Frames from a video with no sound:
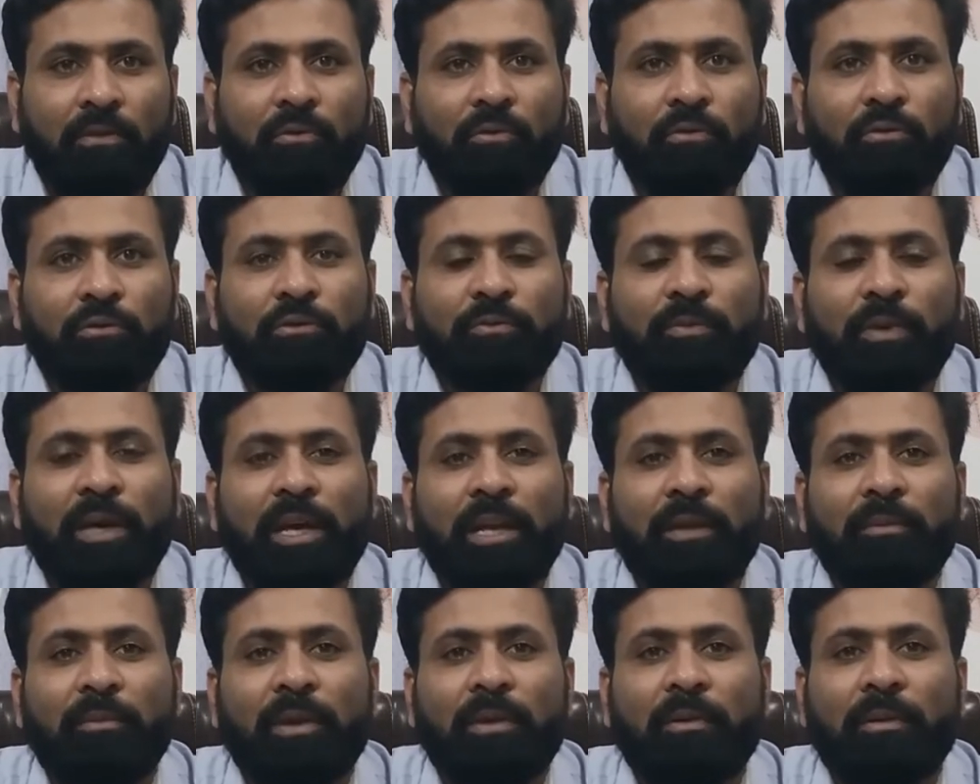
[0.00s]
तो उस
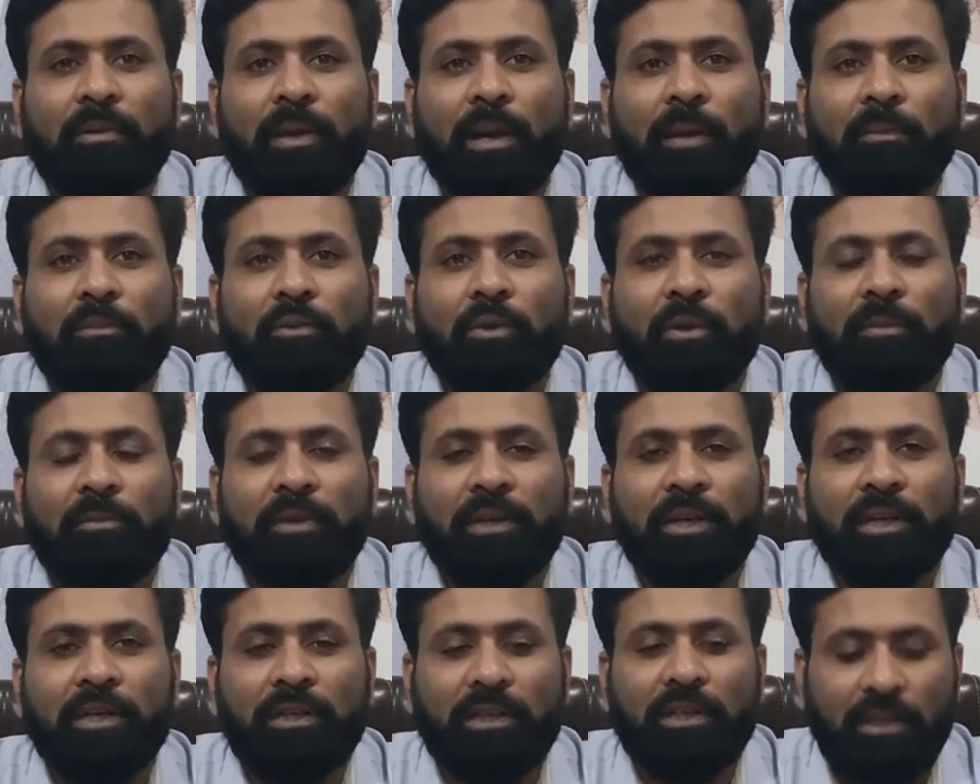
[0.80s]
बारे में मैं आपको
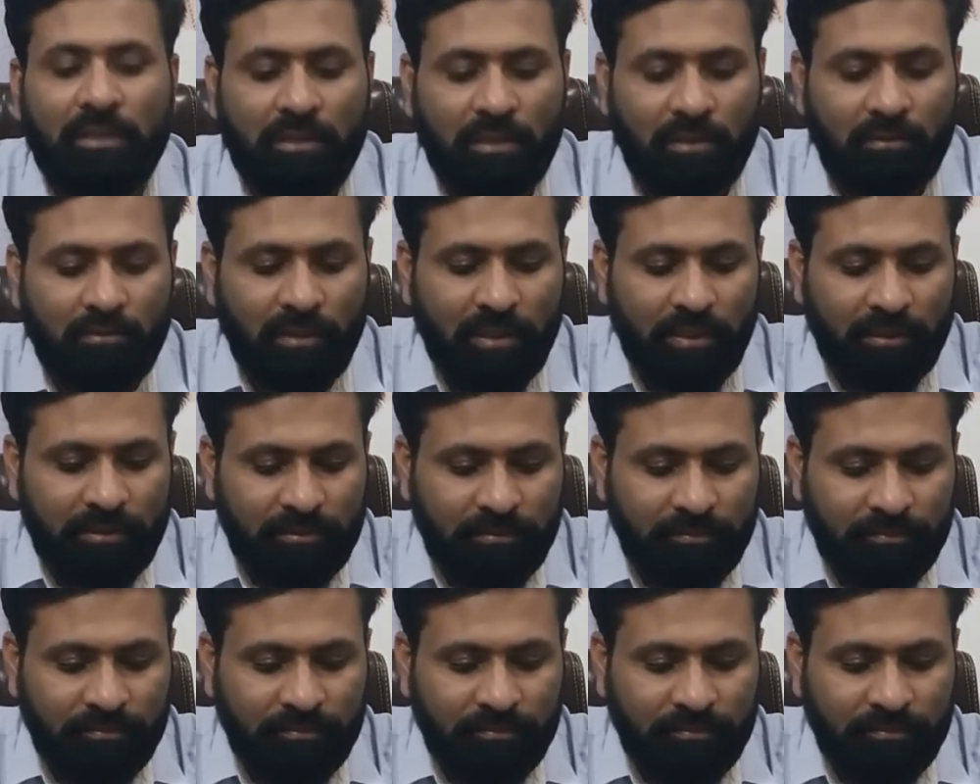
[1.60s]
अपडेट करता हूँ आज